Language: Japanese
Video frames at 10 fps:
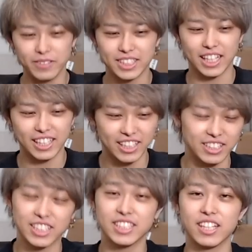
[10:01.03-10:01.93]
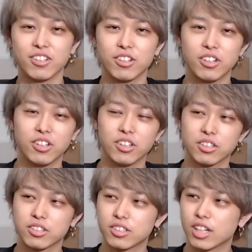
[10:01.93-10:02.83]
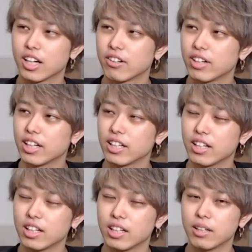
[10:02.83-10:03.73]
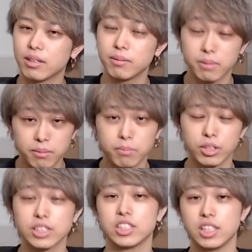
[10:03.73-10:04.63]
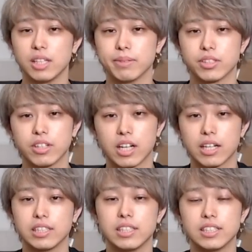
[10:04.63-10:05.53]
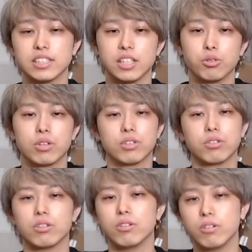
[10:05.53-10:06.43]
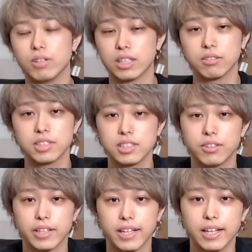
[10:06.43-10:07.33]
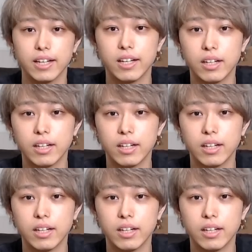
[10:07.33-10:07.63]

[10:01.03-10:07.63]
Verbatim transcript: す。はい。なんで全然あの、クララもですし、まあそれに限らずね、動画投稿は楽しいので、